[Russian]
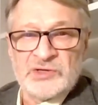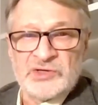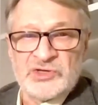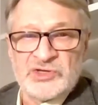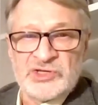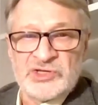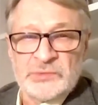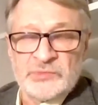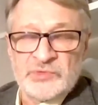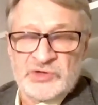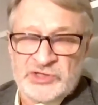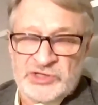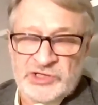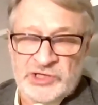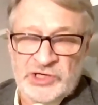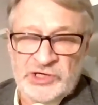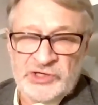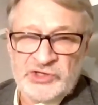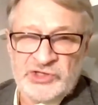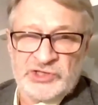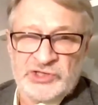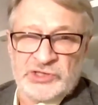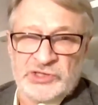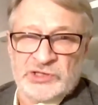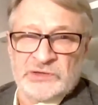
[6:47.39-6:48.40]
тем
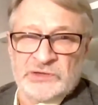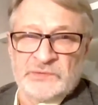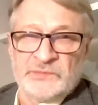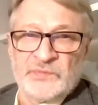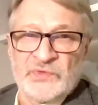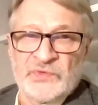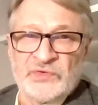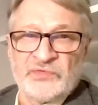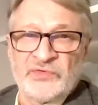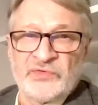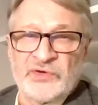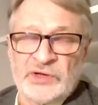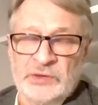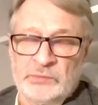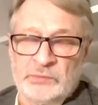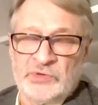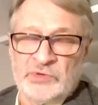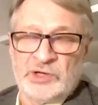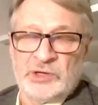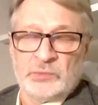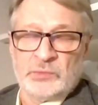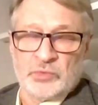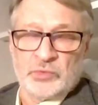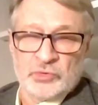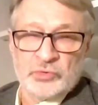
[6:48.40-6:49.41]
чаще в
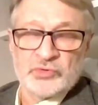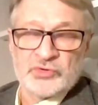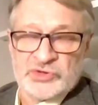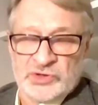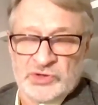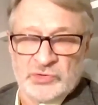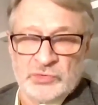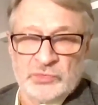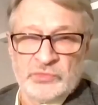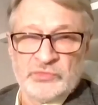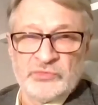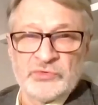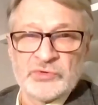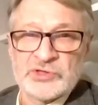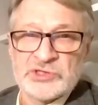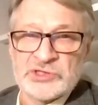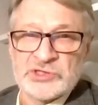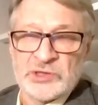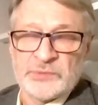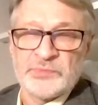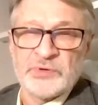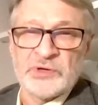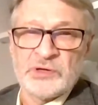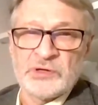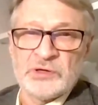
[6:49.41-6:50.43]
Кремле будут
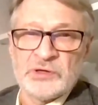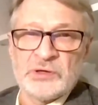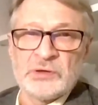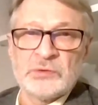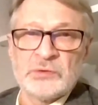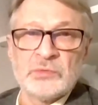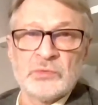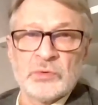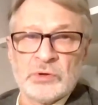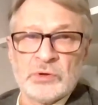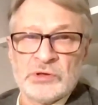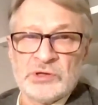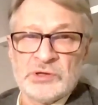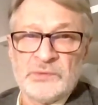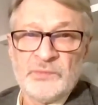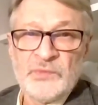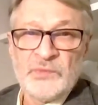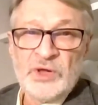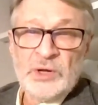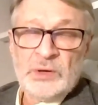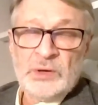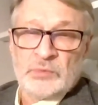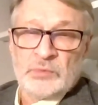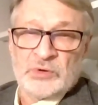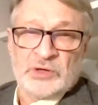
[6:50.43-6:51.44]
задумываться о переговорах.
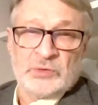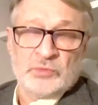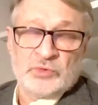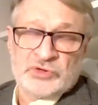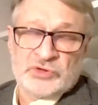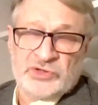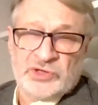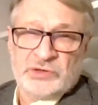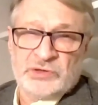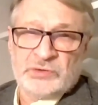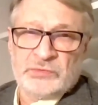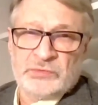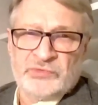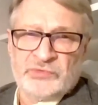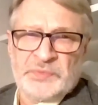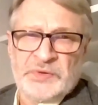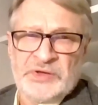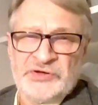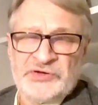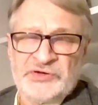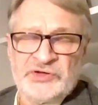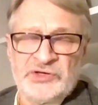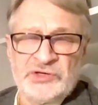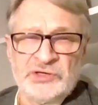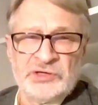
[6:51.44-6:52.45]
Потому что,
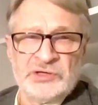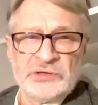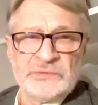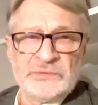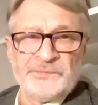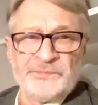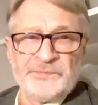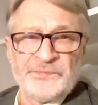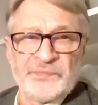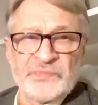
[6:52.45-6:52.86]
вопреки